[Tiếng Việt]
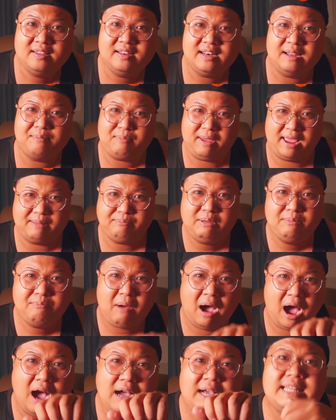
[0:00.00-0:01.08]
là mẹ ảnh mới
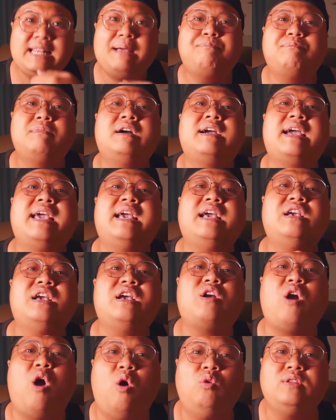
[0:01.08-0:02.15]
mở cái nắp ở ngay cái, cái
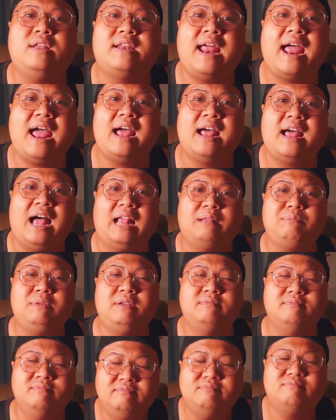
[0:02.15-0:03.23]
cổ này ra ảnh mới
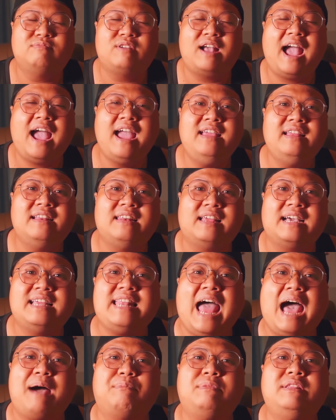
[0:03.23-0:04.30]
hít một cái là cái
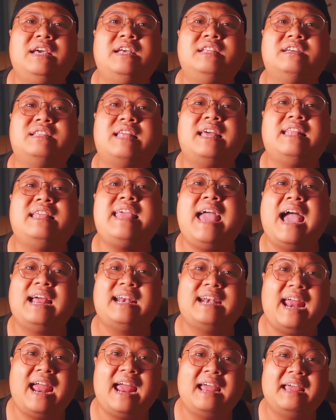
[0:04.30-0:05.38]
đàm nó đi từ đây nó
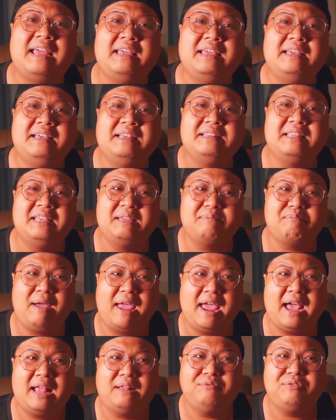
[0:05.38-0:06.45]
văng ra thì
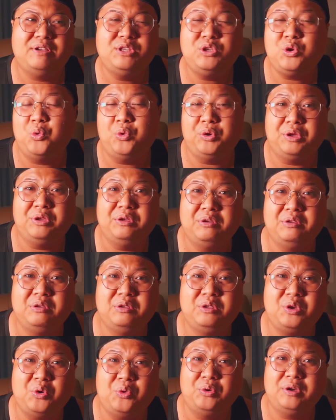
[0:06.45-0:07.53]
mẹ ảnh phải chùi
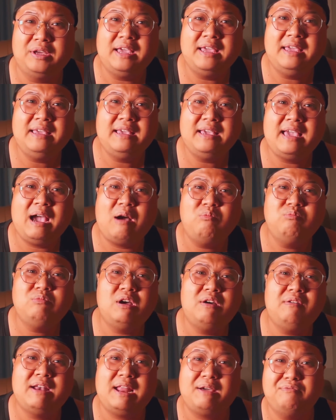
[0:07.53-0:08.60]
chùi cái cái ống
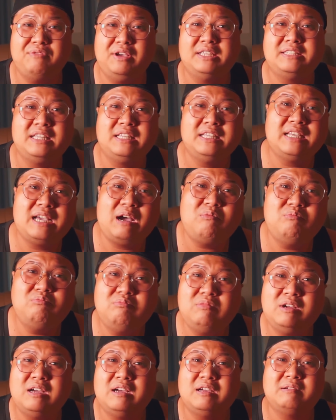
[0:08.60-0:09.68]
đó làm vệ sinh cái
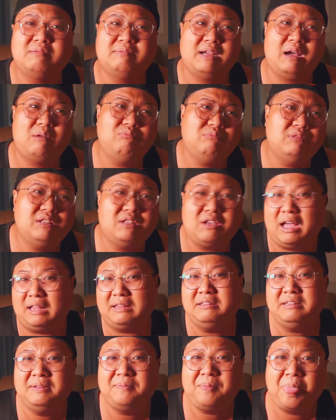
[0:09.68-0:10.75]
ống ờ, cái ống nó cho
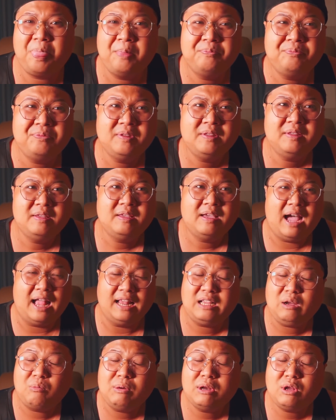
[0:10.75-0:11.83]
ảnh
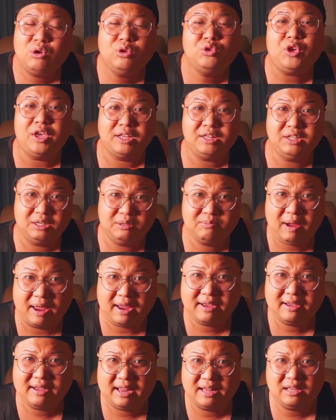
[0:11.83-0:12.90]
ảnh không có nói chuyện được
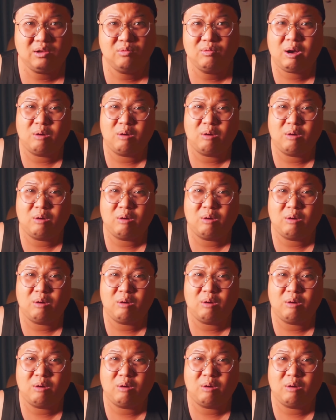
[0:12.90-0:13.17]
bạn ảnh cũng